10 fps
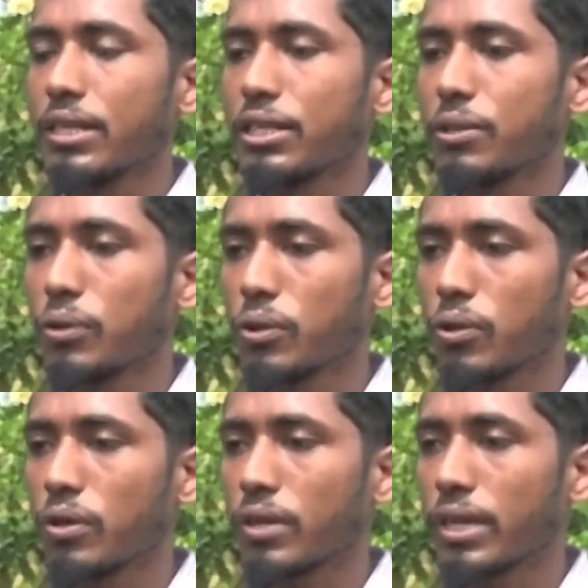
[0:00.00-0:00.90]
যে সুন্দর
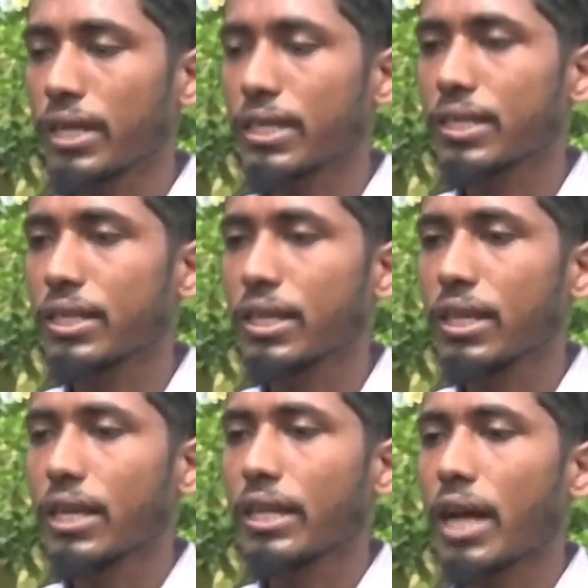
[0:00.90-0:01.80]
দেখা যাচ্ছে
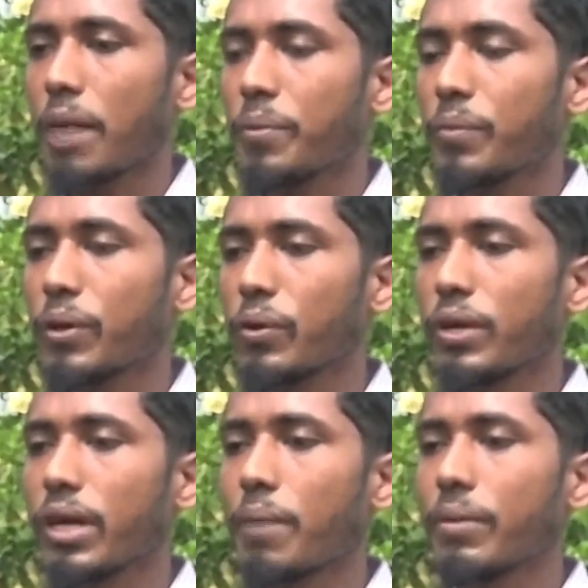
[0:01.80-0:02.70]
তাই আমি মনে
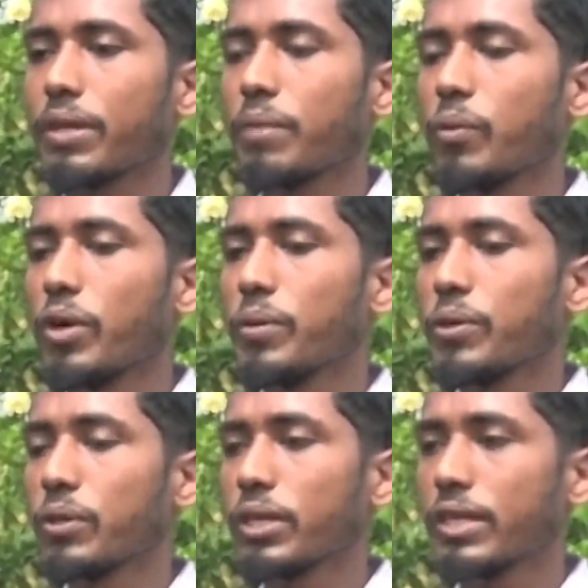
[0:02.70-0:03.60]
করি আমাদের
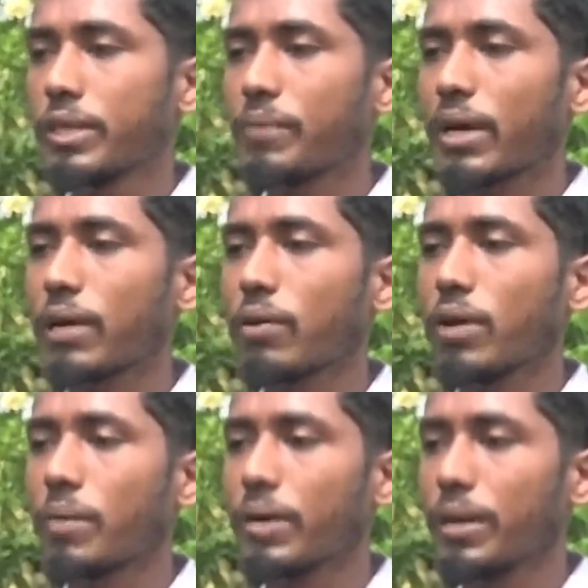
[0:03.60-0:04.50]
বহির্বিশ্ব থেকে যে মালটাগুলো
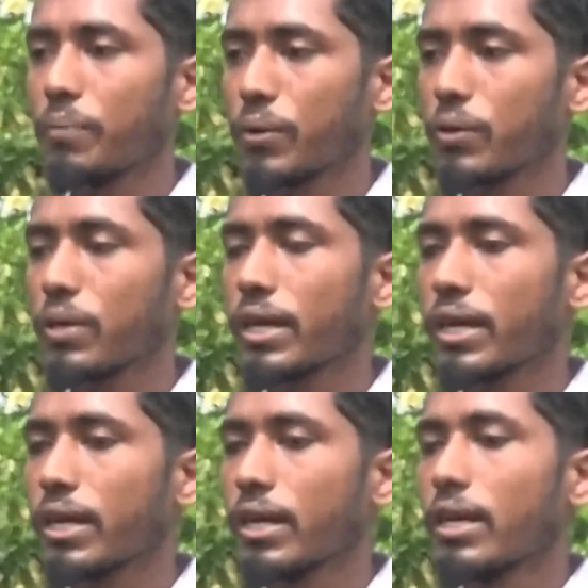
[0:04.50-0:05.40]
আমরা ইম্পোর্ট করে
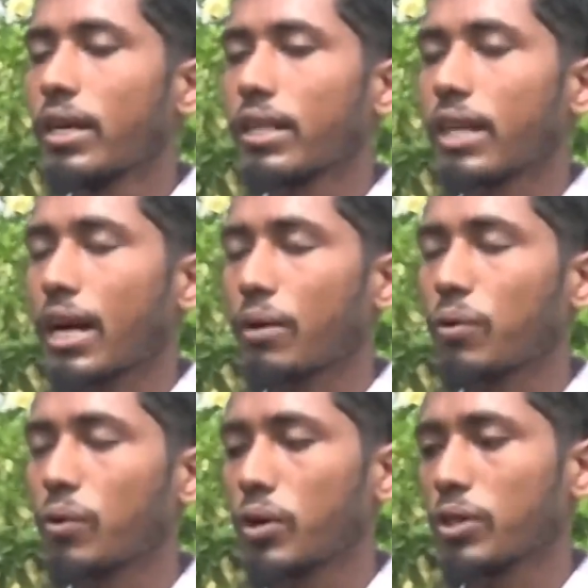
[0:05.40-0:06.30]
থাকি তার
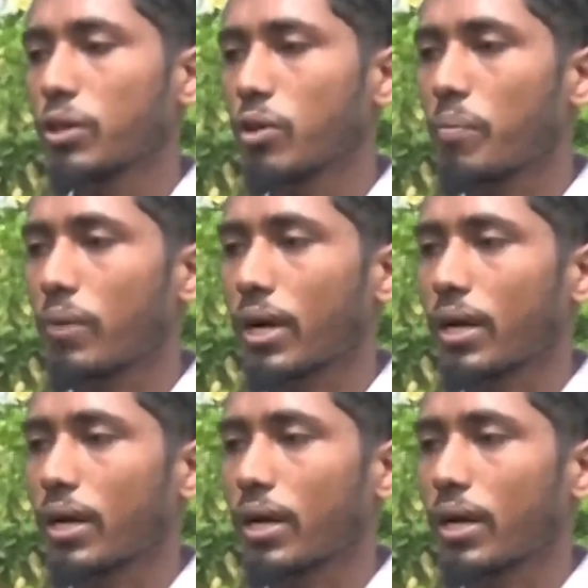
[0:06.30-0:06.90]
কোনো অংশই কম না